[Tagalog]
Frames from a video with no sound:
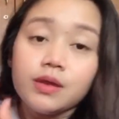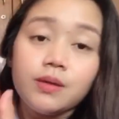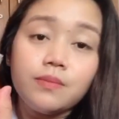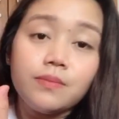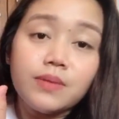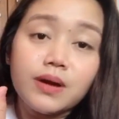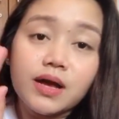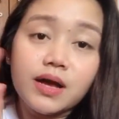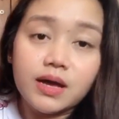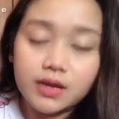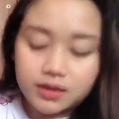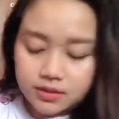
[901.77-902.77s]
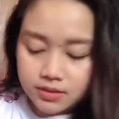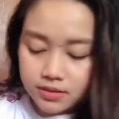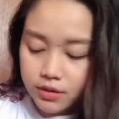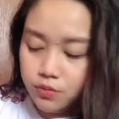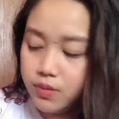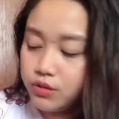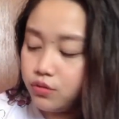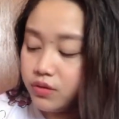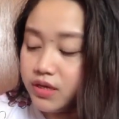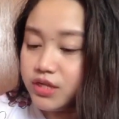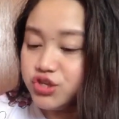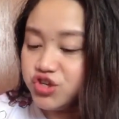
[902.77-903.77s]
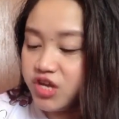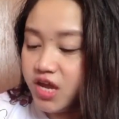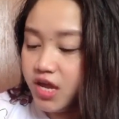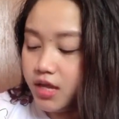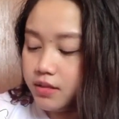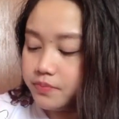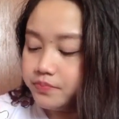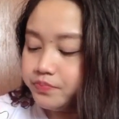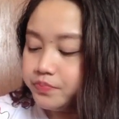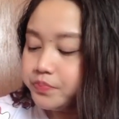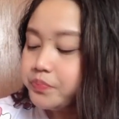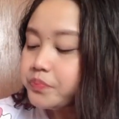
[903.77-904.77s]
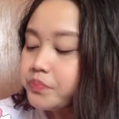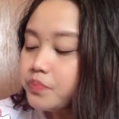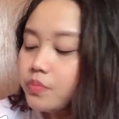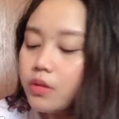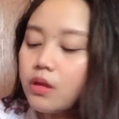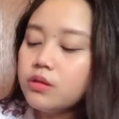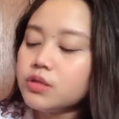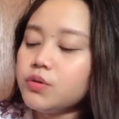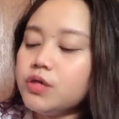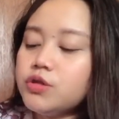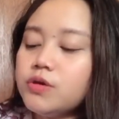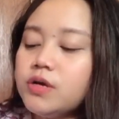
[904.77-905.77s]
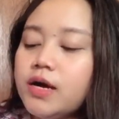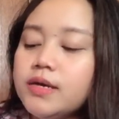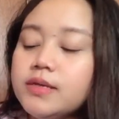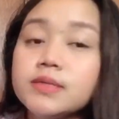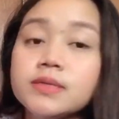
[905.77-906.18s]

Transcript: Mga, ano ba to? Keychain. So, ito guys.